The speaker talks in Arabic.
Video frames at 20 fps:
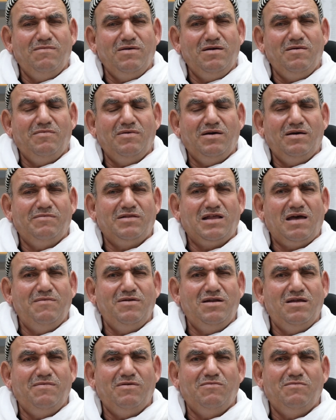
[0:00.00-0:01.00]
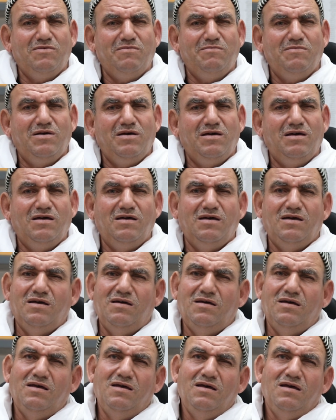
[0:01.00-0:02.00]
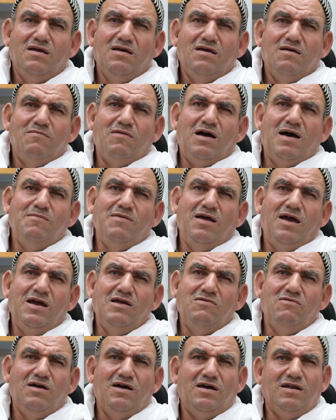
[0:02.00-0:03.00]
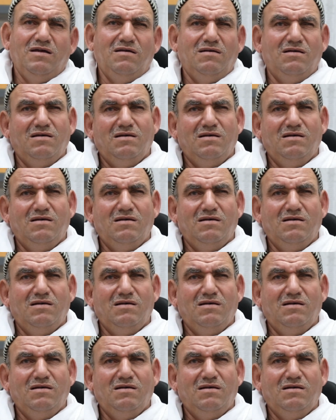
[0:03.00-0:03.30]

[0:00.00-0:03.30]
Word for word: 100 متعاملنا معامله حلوه يعني